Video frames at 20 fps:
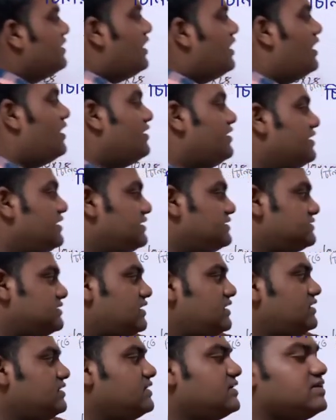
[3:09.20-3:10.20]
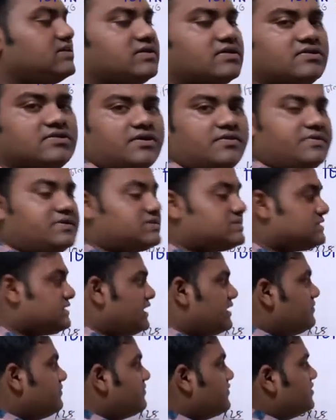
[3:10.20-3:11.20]
আর রেজাল্টেন্ট কত হবে
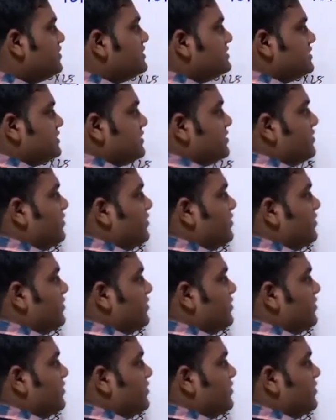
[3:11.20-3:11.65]
সেম বলেছে কি